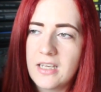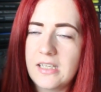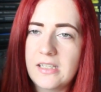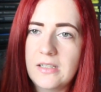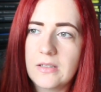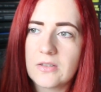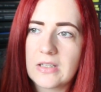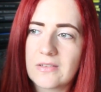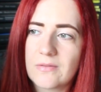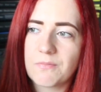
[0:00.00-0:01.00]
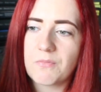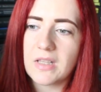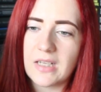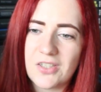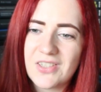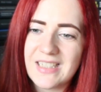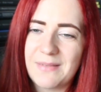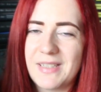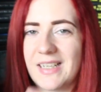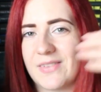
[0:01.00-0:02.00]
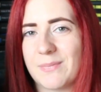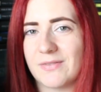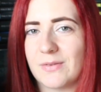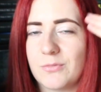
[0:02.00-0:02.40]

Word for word: i ta książka jest napisana naprawdę,